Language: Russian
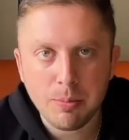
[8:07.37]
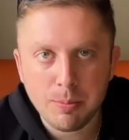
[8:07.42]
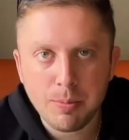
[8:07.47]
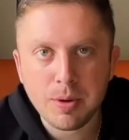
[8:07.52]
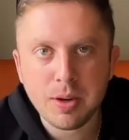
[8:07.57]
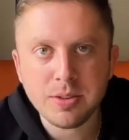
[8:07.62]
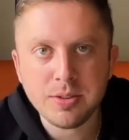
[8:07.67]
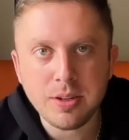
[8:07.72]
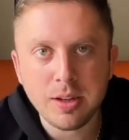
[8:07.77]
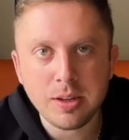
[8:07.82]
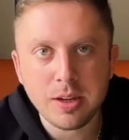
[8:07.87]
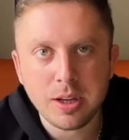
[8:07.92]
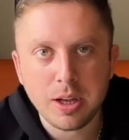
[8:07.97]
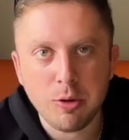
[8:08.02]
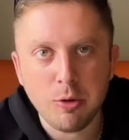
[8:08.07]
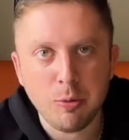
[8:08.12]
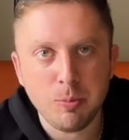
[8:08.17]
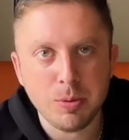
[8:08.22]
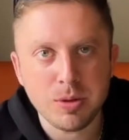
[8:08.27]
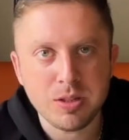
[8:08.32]
показал, как я
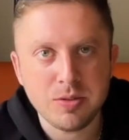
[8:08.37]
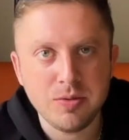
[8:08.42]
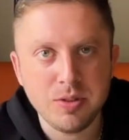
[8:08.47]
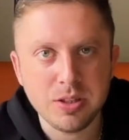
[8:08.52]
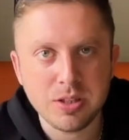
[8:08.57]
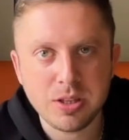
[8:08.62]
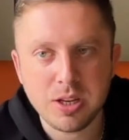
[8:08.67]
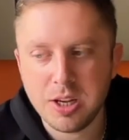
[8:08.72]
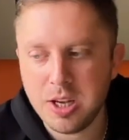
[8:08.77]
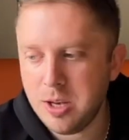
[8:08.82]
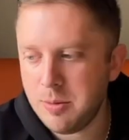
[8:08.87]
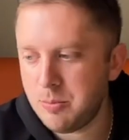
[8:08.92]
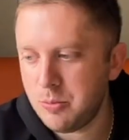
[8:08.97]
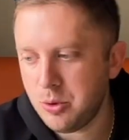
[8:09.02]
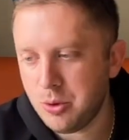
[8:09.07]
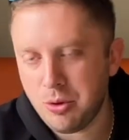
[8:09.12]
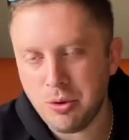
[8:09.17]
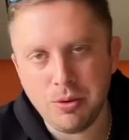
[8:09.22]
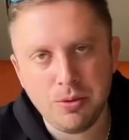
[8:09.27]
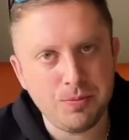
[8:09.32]
его по-свински ем,
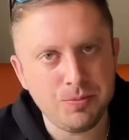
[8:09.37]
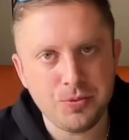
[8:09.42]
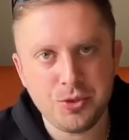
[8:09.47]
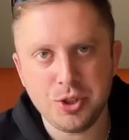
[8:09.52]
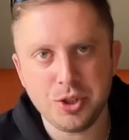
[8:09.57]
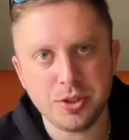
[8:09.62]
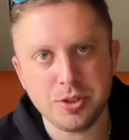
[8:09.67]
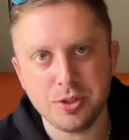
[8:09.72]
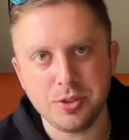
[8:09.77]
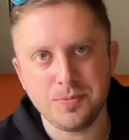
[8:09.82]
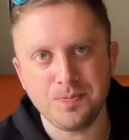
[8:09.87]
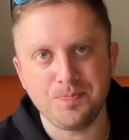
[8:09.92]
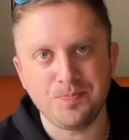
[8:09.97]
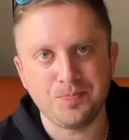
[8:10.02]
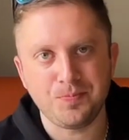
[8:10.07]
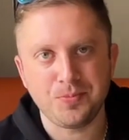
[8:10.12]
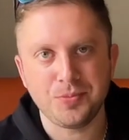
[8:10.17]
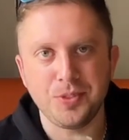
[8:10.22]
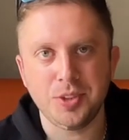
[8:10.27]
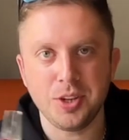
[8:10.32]
но, честно,
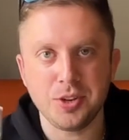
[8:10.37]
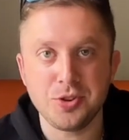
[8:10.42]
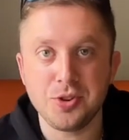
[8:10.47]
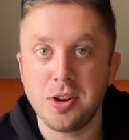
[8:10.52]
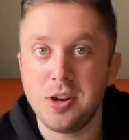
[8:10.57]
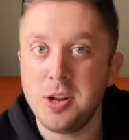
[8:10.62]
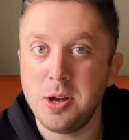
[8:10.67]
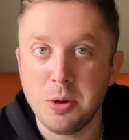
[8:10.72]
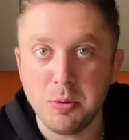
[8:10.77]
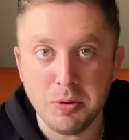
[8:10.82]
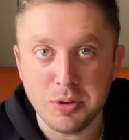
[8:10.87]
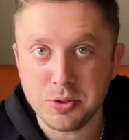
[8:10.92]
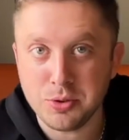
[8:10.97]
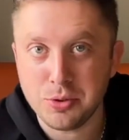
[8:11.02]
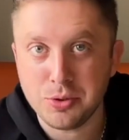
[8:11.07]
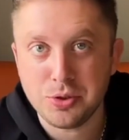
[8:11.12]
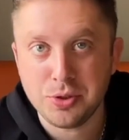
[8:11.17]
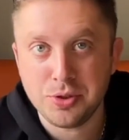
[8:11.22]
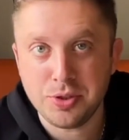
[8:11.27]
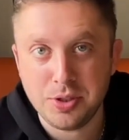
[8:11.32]
я жалею вас
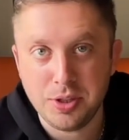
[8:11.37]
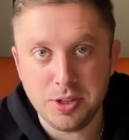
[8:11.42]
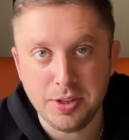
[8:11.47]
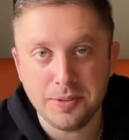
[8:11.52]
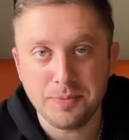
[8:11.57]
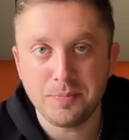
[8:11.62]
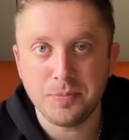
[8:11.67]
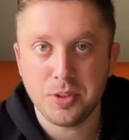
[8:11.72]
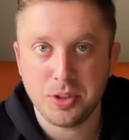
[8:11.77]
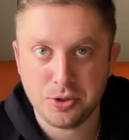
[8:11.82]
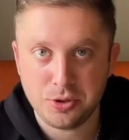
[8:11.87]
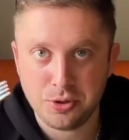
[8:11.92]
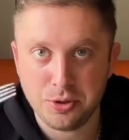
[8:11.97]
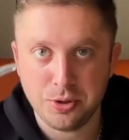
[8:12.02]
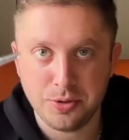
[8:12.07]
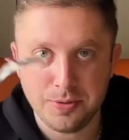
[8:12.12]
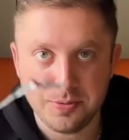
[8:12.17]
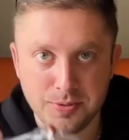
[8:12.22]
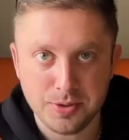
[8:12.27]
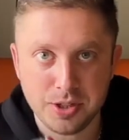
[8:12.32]
очень сильно. Так
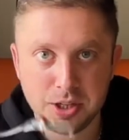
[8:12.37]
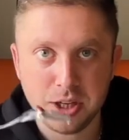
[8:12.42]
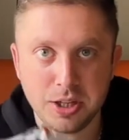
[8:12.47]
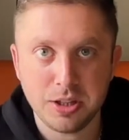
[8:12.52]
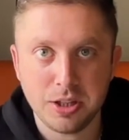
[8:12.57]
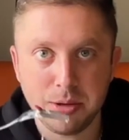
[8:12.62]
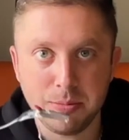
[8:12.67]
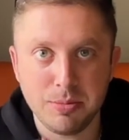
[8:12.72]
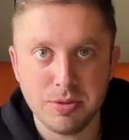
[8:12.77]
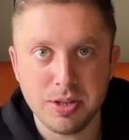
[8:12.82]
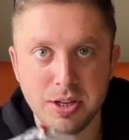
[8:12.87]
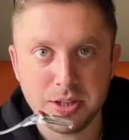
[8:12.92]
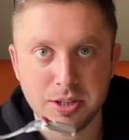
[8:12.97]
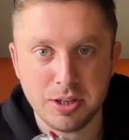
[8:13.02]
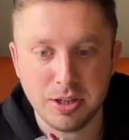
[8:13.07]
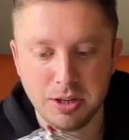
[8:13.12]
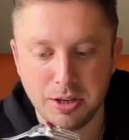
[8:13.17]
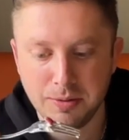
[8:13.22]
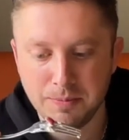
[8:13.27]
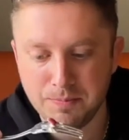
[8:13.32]
что за это
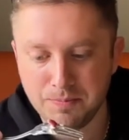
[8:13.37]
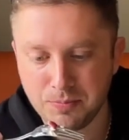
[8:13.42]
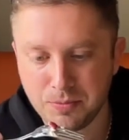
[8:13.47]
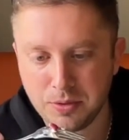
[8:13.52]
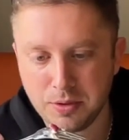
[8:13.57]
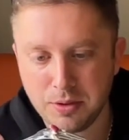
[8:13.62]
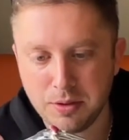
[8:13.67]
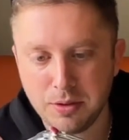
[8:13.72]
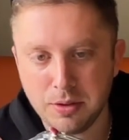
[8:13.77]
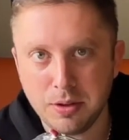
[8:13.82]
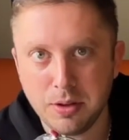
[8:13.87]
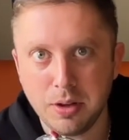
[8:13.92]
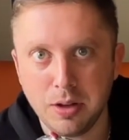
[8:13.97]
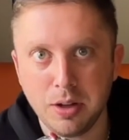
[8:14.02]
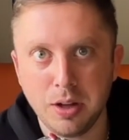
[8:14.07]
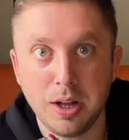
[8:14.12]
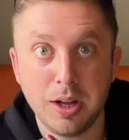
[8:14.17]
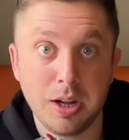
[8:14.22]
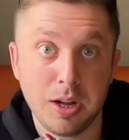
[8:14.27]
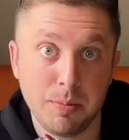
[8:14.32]
обязательно
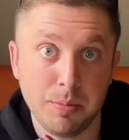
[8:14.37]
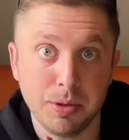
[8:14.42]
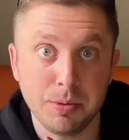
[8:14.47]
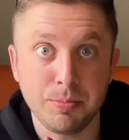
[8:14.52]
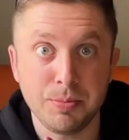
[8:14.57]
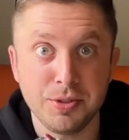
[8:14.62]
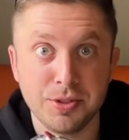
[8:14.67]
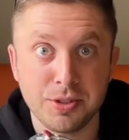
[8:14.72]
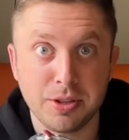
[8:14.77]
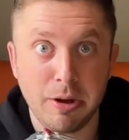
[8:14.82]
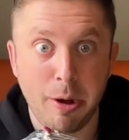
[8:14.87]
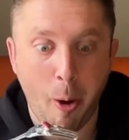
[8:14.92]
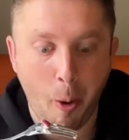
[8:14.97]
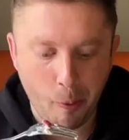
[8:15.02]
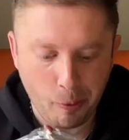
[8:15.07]
лайк и подписка.